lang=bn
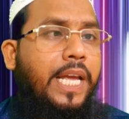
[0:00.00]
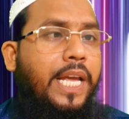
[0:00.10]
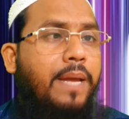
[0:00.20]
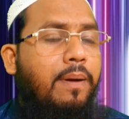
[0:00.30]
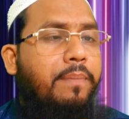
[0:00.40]

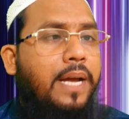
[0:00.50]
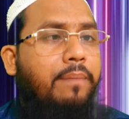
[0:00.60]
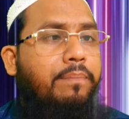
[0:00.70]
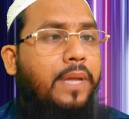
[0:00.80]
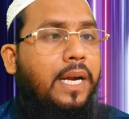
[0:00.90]
এভাবে
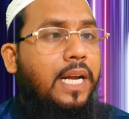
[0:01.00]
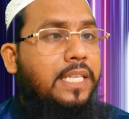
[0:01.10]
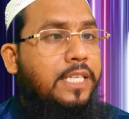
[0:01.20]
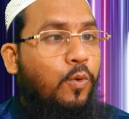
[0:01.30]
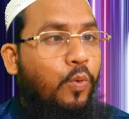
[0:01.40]
আপনার
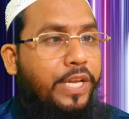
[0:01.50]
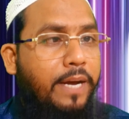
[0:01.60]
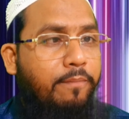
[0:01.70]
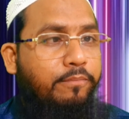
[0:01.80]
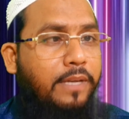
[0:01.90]
আছে
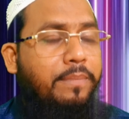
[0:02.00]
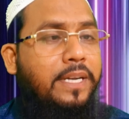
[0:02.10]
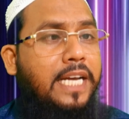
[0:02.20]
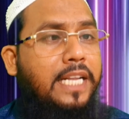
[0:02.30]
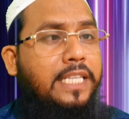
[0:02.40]
কোনিয়াম আপনারা
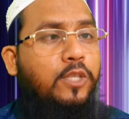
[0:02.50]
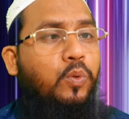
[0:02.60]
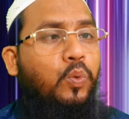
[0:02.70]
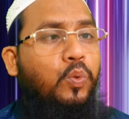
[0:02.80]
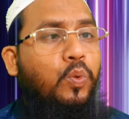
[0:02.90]
জানেন যে
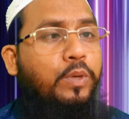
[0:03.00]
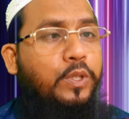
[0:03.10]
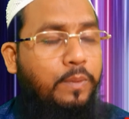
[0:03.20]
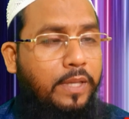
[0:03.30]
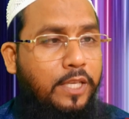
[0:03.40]
দ্রুত
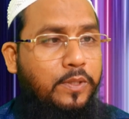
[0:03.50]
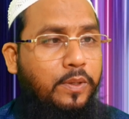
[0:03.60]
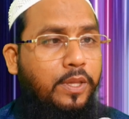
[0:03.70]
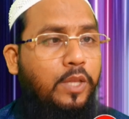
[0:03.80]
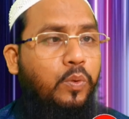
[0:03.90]
বীর্যপাতের জন্য
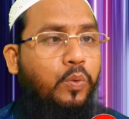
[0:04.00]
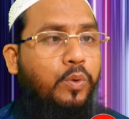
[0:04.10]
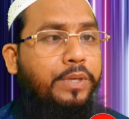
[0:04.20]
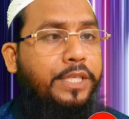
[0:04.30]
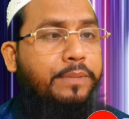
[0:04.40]
অর্থাৎ দুই
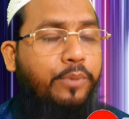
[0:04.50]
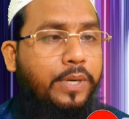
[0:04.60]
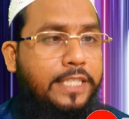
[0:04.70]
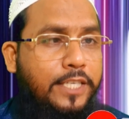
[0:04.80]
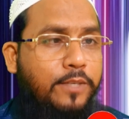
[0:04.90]
মিনিটের পরে
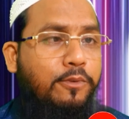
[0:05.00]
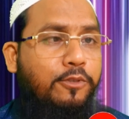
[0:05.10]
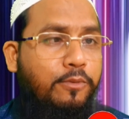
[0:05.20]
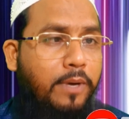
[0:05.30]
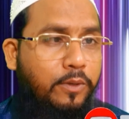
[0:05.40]
যে
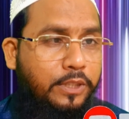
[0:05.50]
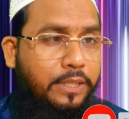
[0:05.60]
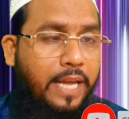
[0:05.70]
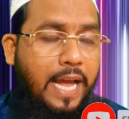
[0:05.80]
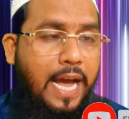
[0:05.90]
সমস্ত মানুষের
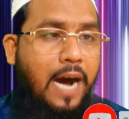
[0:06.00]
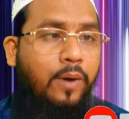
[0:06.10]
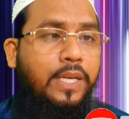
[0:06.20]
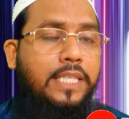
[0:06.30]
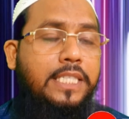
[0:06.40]

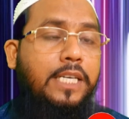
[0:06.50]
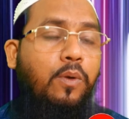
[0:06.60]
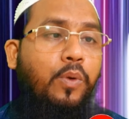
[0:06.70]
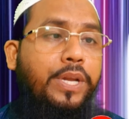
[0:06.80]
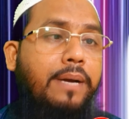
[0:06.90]
আউট হয়েছে সেটা
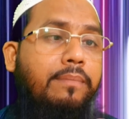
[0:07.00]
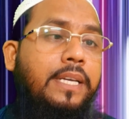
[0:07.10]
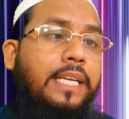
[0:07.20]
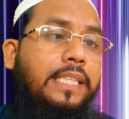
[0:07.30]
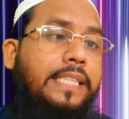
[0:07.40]
কোনিয়াম
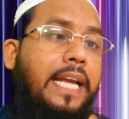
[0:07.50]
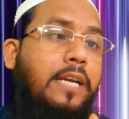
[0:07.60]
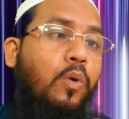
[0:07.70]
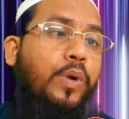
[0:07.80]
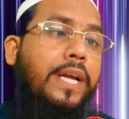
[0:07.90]
সেই
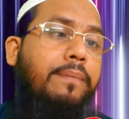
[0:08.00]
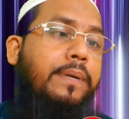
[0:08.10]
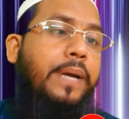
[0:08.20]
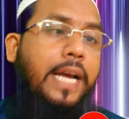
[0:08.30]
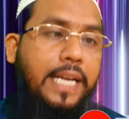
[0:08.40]

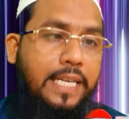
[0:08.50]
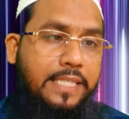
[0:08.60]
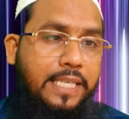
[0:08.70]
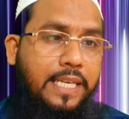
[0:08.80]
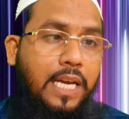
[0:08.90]
কোনিয়ামটাও এখানে
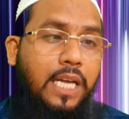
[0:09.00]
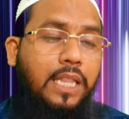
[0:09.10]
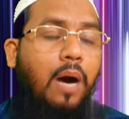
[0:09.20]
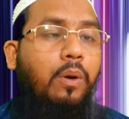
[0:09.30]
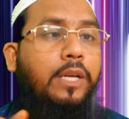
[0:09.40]
আছে
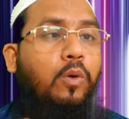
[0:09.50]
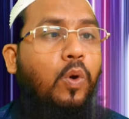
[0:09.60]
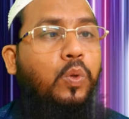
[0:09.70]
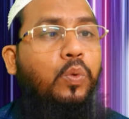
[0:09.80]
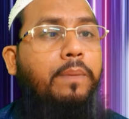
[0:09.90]
তাহলে
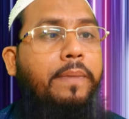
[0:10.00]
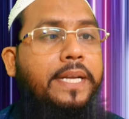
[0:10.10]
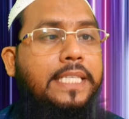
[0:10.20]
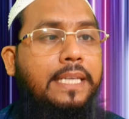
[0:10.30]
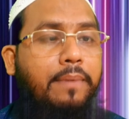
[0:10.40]
কতগুলি
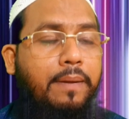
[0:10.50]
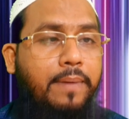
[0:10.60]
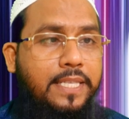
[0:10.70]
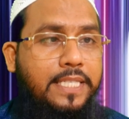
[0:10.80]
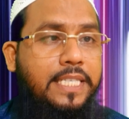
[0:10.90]
মেডিসিন আমরা
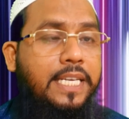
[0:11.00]
পাচ্ছি